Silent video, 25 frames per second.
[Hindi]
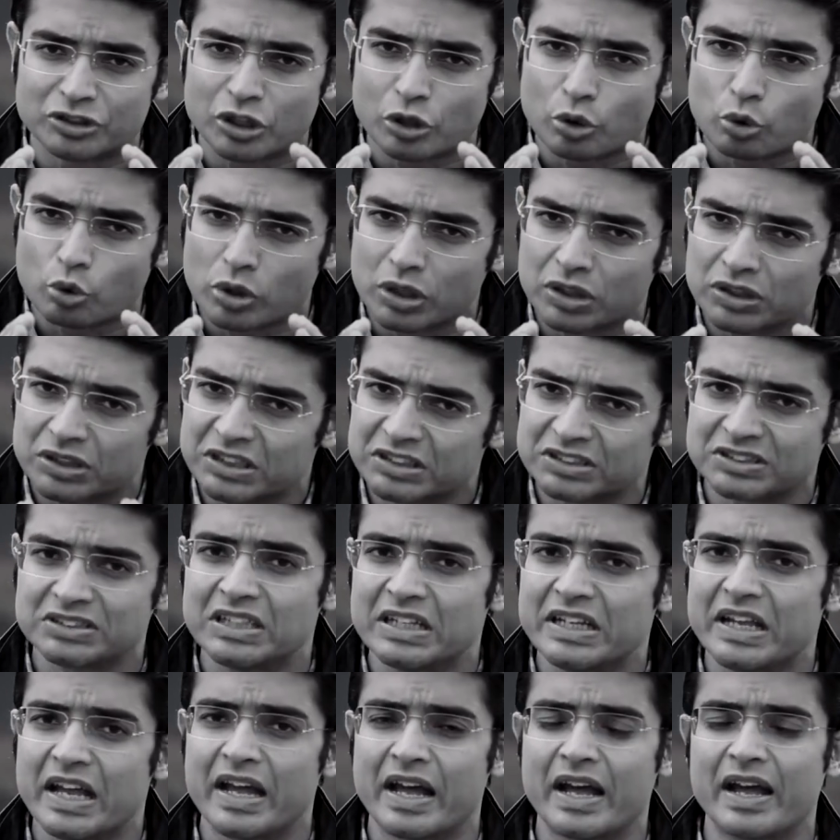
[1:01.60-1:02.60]
जरूरत
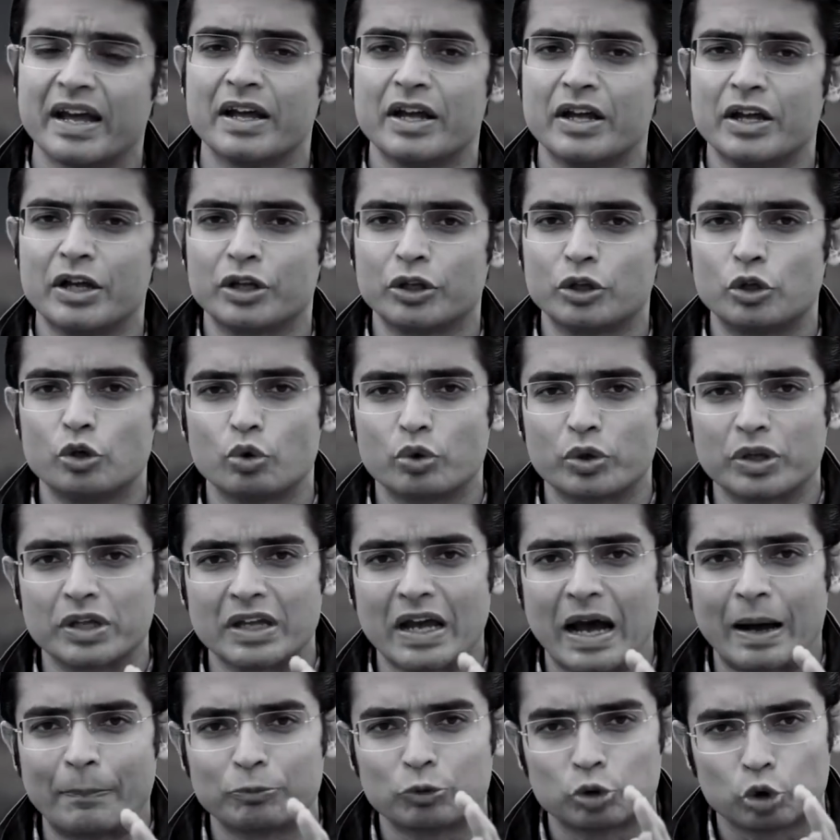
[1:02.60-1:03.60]
इसलिए है क्योंकि
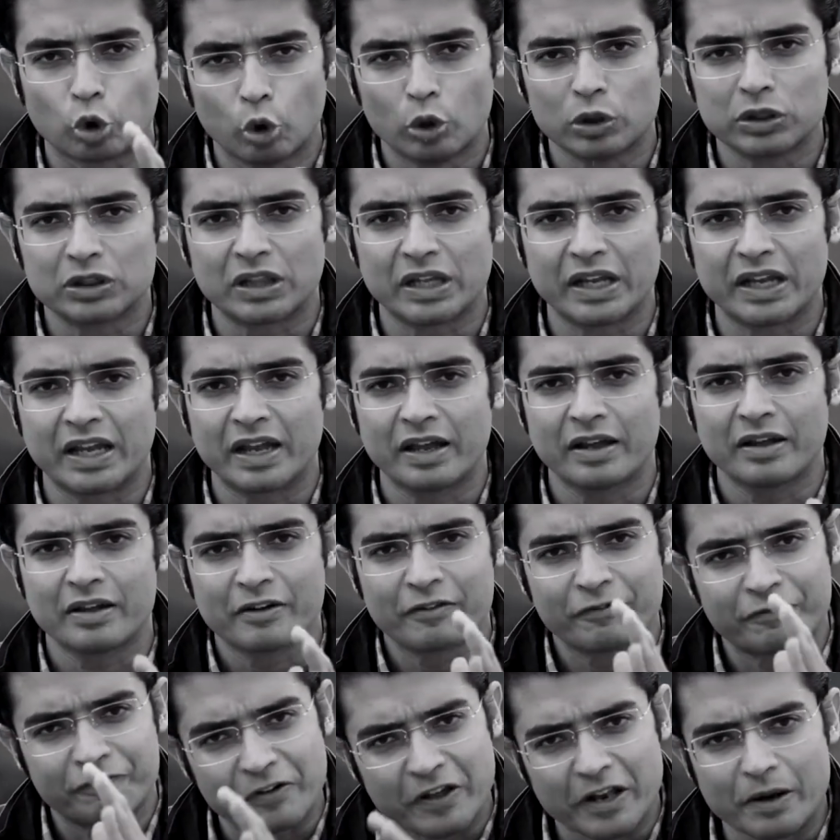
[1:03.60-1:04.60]
आप तोलते हैं
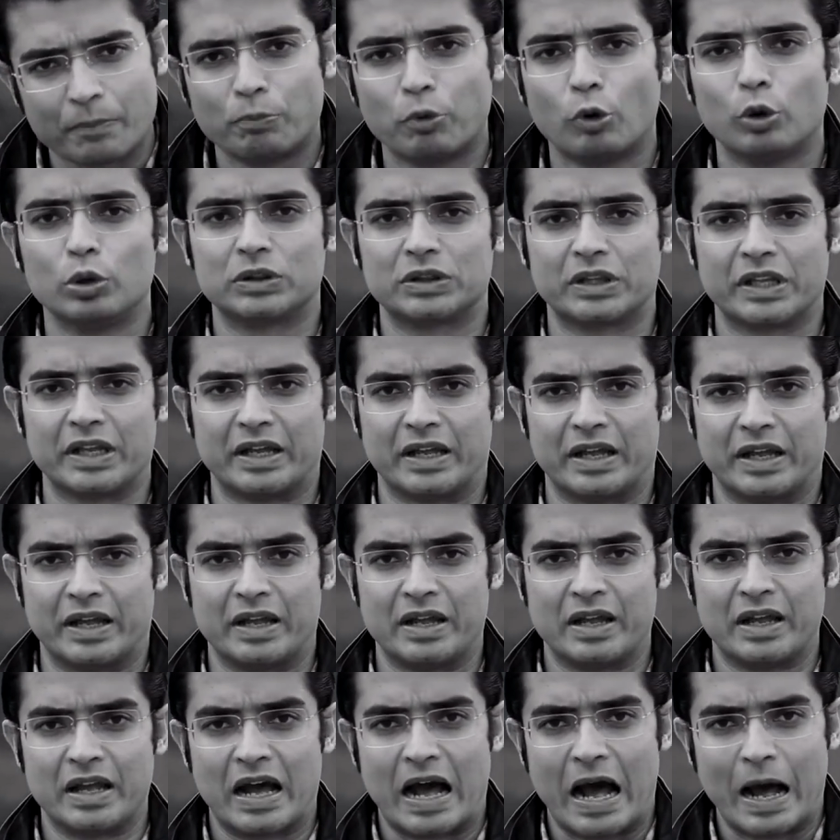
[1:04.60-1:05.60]
फिर बोलते हैं
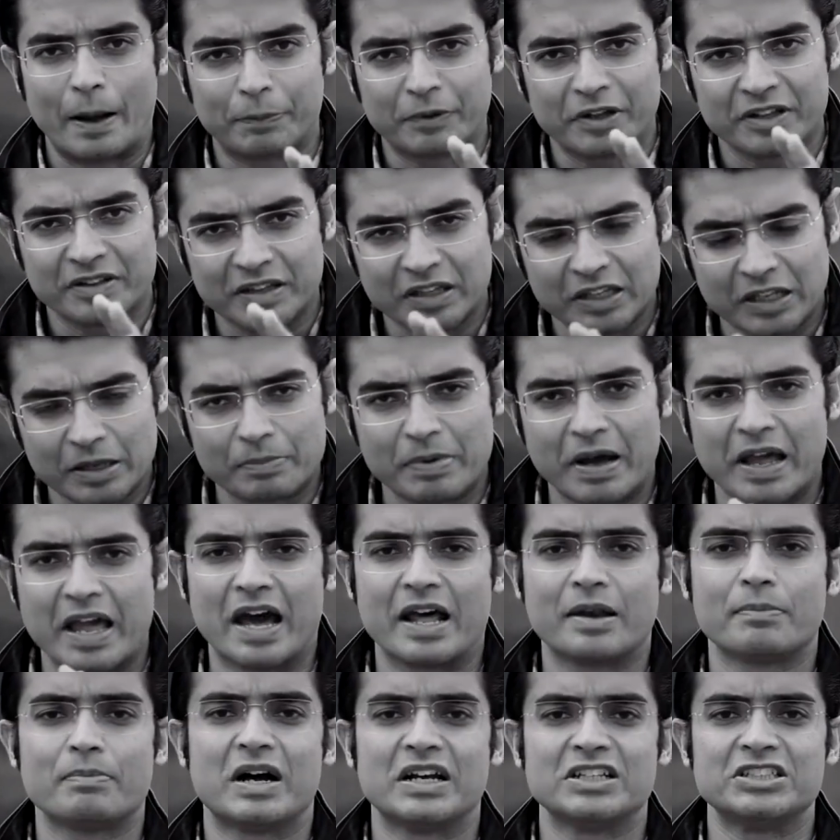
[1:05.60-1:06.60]
आप किसी की
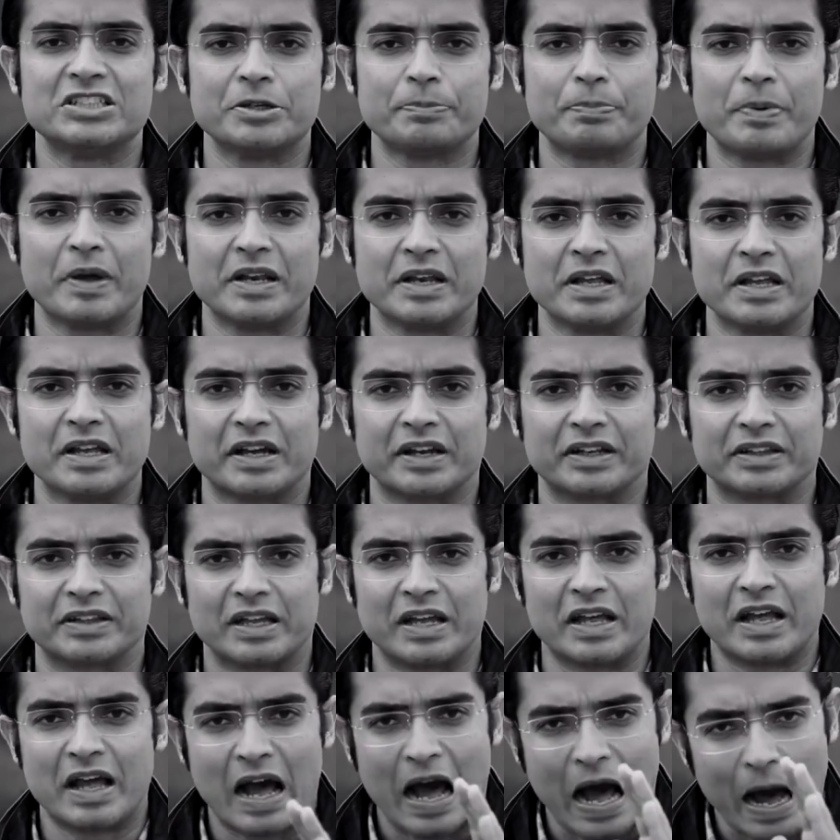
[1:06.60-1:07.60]
बयानबाजी पे नहीं करते
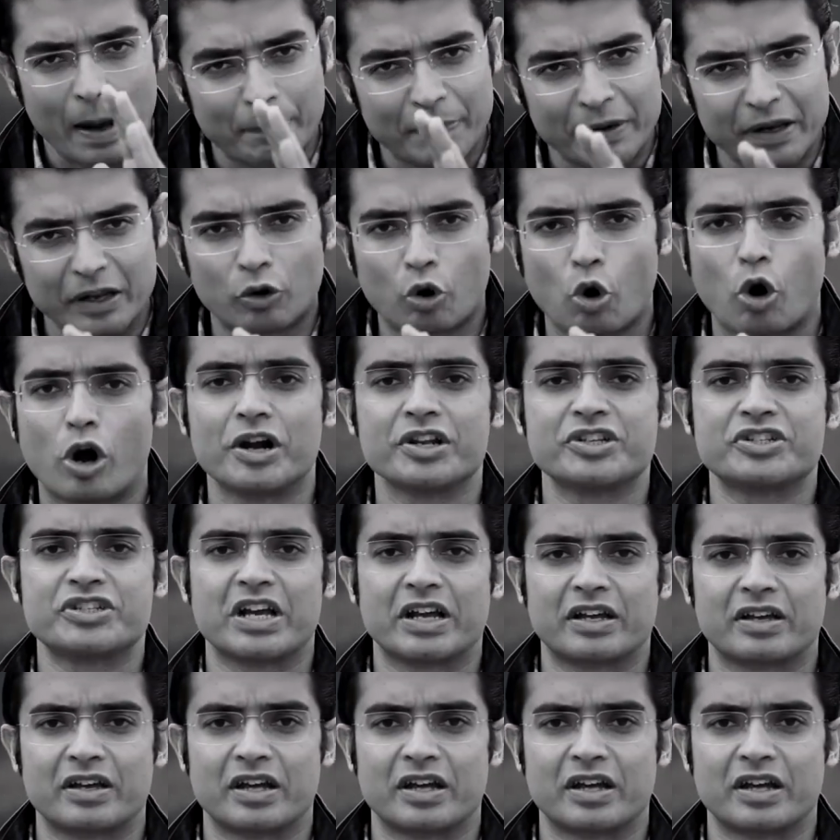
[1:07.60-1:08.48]
आप रिकॉर्ड चेक